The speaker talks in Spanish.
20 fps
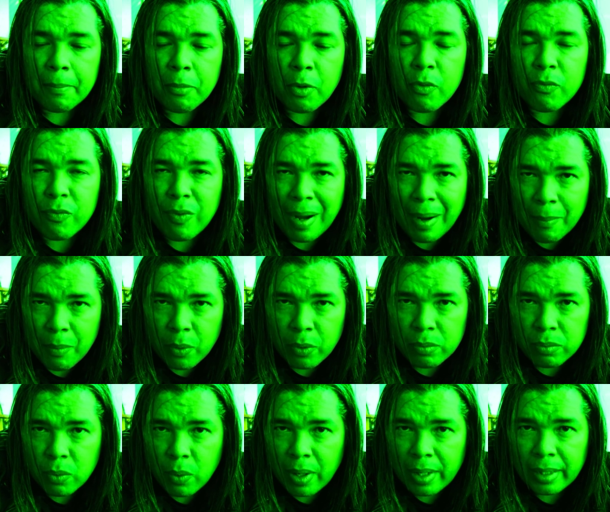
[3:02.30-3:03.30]
Por
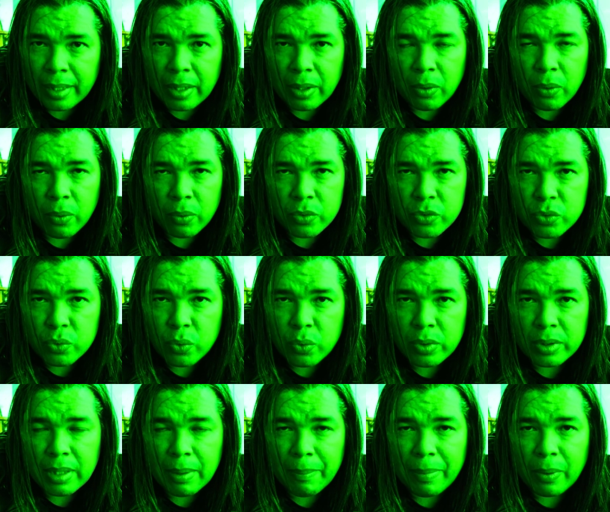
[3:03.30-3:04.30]
favor, cualquier
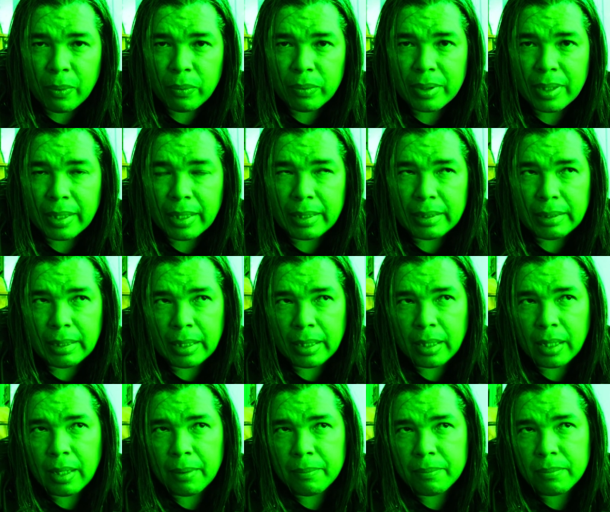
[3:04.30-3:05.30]
consulta, pregunta que
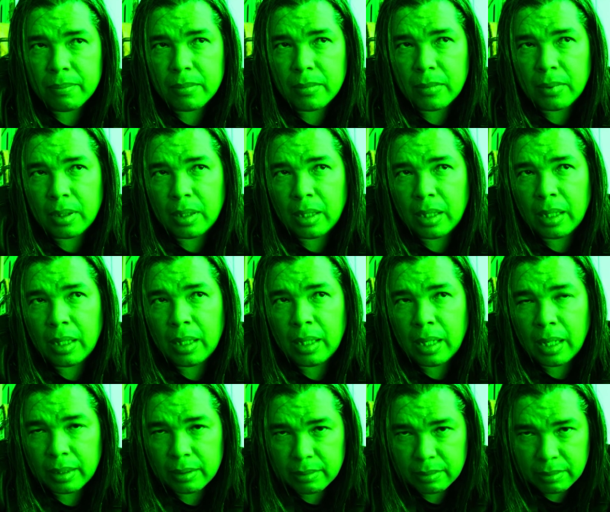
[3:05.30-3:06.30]
tengan,
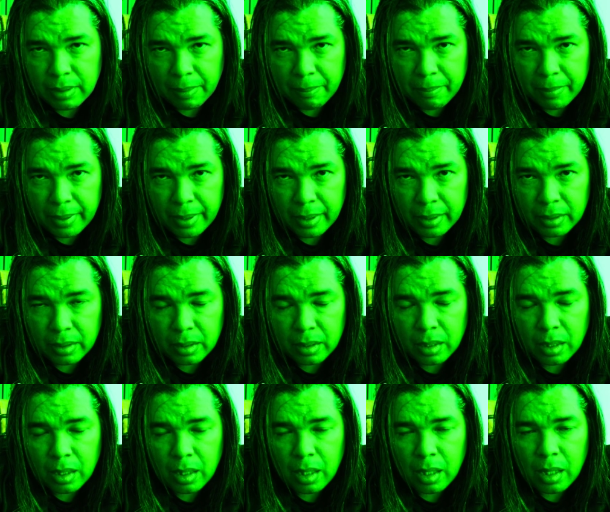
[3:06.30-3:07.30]
déjenlas también
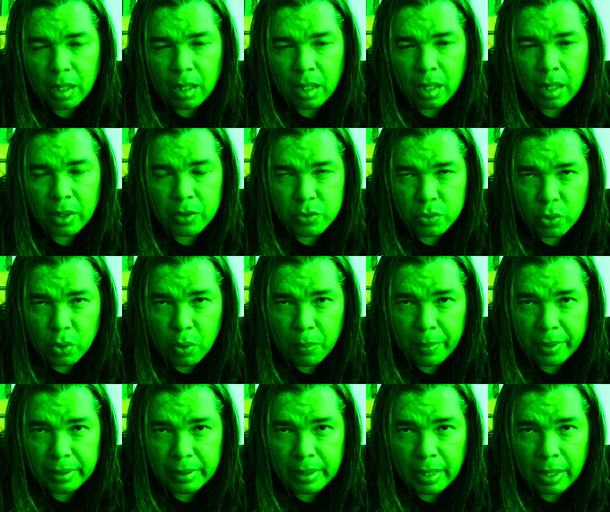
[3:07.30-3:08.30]
en sus
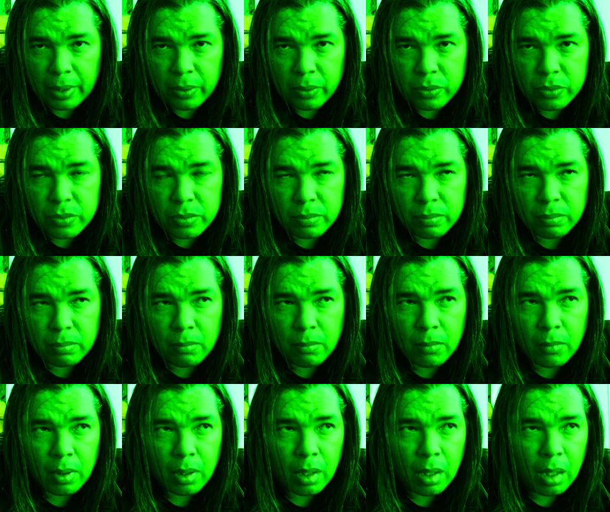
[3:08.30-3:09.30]
comentarios.
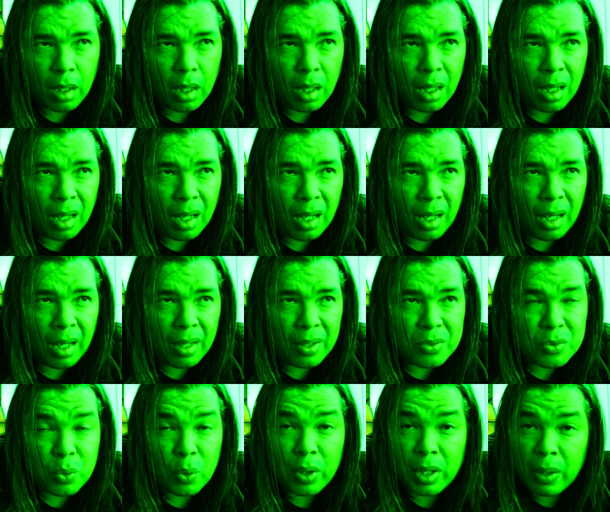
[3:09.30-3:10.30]
Eh,
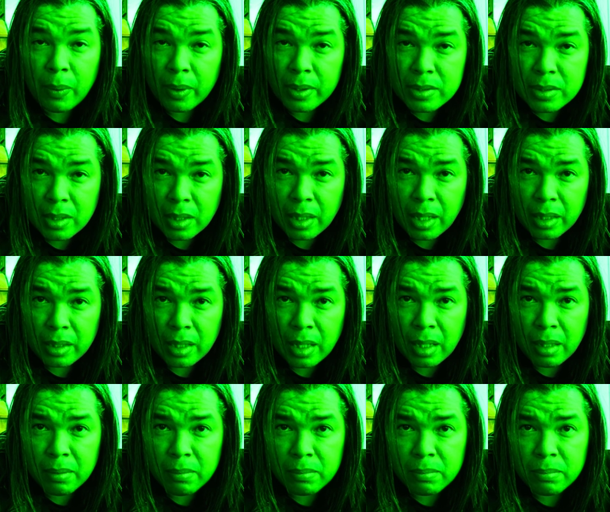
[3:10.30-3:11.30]
suscríbanse al
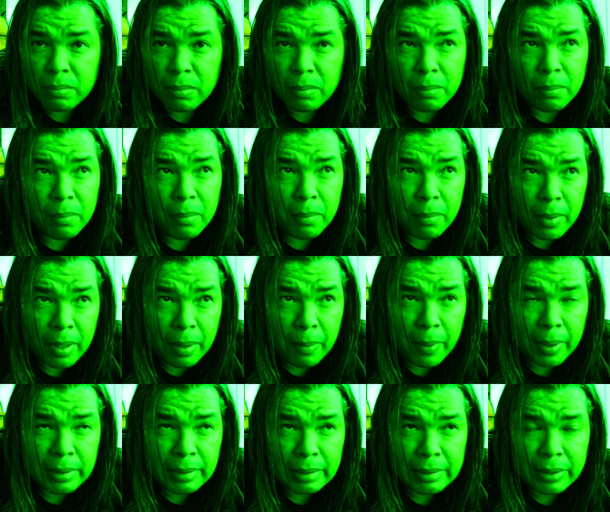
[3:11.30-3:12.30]
canal, es
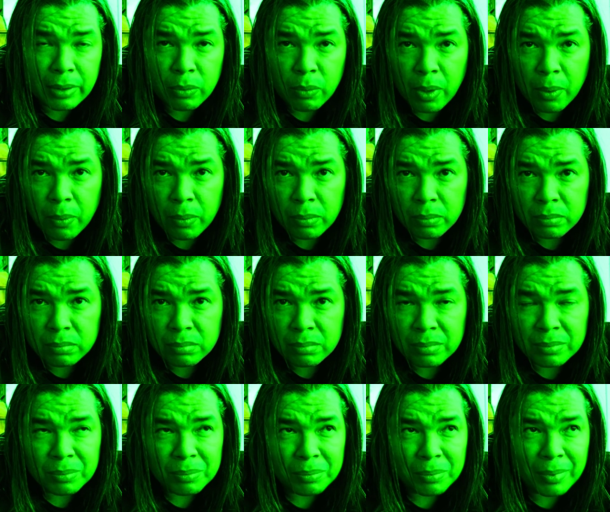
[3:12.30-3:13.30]
bastante nuevo,
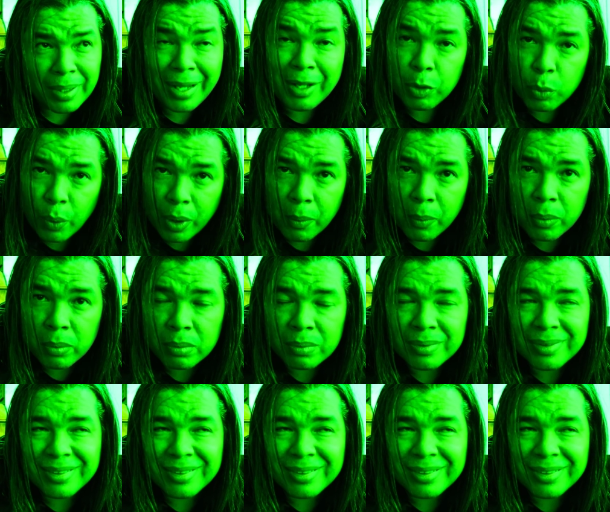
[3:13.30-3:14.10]
es nuevo.